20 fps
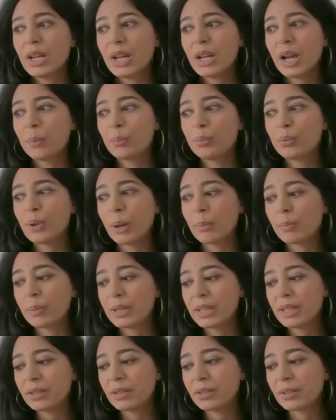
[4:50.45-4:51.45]
a pu
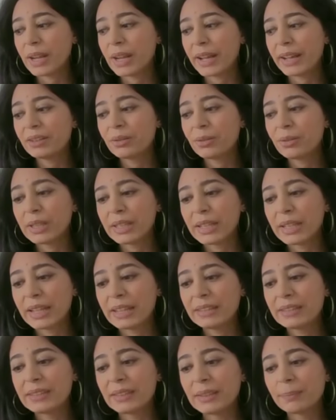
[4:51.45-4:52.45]
appeler euh, la haine de
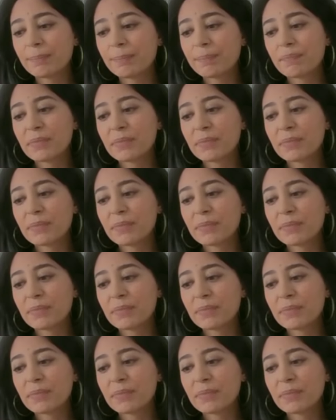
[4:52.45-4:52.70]
l'égalité.